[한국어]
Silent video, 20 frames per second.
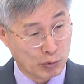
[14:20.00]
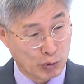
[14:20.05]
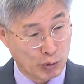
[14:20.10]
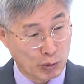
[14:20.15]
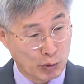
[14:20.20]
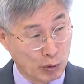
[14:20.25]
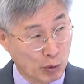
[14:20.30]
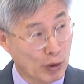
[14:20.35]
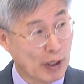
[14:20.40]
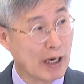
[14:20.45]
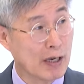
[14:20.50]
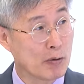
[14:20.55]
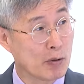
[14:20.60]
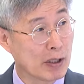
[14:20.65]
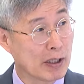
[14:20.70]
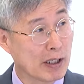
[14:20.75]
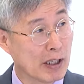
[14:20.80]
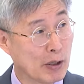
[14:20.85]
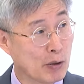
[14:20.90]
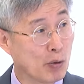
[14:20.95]

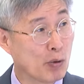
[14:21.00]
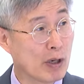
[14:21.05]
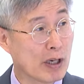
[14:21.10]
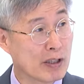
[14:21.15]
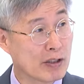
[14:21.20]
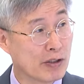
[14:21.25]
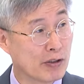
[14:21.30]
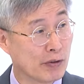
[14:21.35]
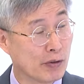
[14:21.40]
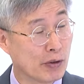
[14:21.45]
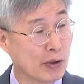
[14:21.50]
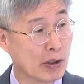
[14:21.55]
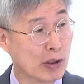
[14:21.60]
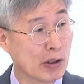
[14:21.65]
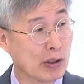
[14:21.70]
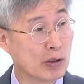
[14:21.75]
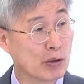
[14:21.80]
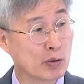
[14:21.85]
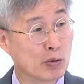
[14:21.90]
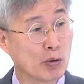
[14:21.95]
요양원이나
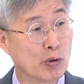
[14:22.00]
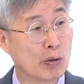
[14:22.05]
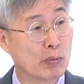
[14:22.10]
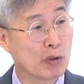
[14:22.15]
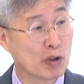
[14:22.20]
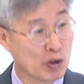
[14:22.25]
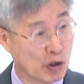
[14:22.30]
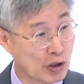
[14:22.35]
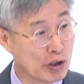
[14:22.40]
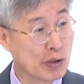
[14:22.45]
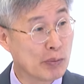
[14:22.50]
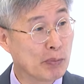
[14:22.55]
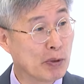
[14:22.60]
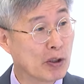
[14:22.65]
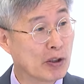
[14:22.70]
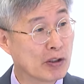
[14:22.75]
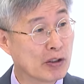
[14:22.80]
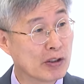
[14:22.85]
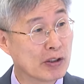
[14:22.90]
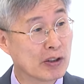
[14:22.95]
요양시설 또는 뭐
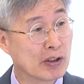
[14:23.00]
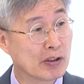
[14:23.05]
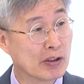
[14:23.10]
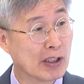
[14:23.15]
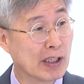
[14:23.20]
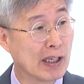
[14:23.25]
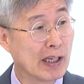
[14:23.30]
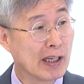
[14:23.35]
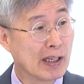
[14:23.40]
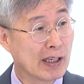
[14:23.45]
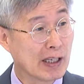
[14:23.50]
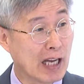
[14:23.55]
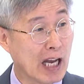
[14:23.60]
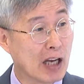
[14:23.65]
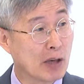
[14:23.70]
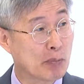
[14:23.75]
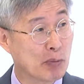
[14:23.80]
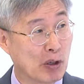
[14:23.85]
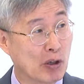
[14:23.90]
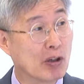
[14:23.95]
정신병원 이런 것들이
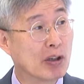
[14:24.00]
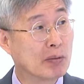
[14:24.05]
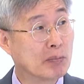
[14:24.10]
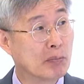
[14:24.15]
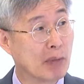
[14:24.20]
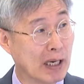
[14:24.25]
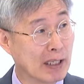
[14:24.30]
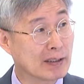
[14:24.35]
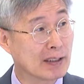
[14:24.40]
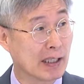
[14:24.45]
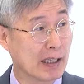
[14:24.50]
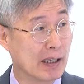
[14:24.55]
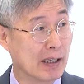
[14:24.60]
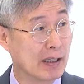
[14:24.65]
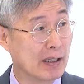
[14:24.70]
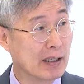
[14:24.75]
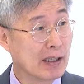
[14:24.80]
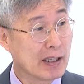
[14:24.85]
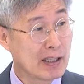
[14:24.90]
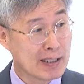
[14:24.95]
각
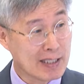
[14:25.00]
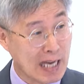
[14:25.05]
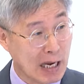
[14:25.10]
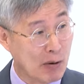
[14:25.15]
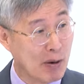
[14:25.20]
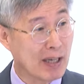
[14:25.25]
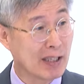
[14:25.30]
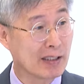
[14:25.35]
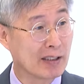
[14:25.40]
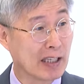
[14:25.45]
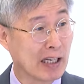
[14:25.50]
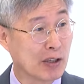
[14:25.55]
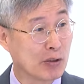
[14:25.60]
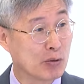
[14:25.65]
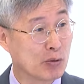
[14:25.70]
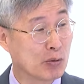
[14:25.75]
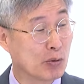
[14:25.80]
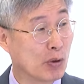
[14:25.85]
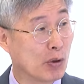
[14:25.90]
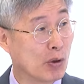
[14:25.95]
병원마다 상황이
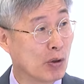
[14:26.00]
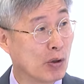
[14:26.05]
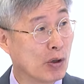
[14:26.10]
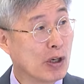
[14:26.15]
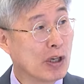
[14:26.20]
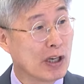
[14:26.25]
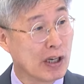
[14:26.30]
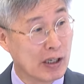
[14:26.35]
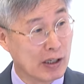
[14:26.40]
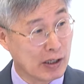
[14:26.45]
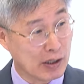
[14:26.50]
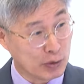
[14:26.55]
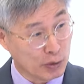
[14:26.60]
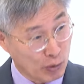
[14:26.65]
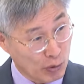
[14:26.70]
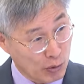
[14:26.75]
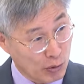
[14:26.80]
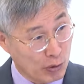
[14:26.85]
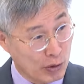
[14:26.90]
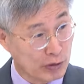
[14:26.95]
다르고
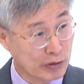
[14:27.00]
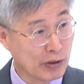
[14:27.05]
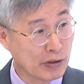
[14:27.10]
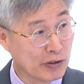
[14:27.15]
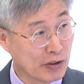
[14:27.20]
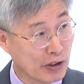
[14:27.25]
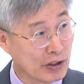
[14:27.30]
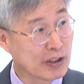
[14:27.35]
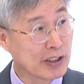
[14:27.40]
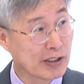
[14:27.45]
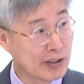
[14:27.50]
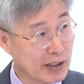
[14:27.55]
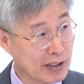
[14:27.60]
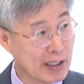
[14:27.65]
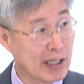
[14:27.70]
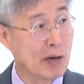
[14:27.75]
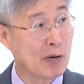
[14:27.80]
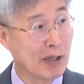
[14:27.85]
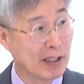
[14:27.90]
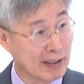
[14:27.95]
또 어떤 경제적인
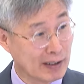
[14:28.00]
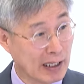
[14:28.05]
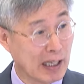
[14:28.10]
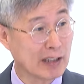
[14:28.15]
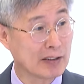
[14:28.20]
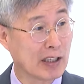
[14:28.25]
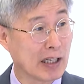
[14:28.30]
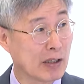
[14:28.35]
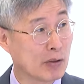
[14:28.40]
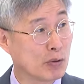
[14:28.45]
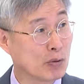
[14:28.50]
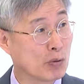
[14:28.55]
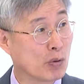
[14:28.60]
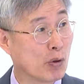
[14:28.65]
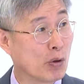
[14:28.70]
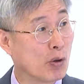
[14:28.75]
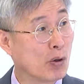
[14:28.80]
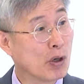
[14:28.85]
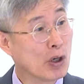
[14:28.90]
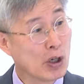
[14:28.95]
상황이 다
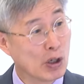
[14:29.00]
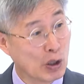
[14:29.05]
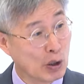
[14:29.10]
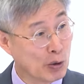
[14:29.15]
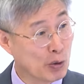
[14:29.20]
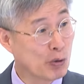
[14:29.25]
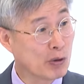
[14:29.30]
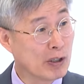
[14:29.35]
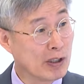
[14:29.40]
다르고 의료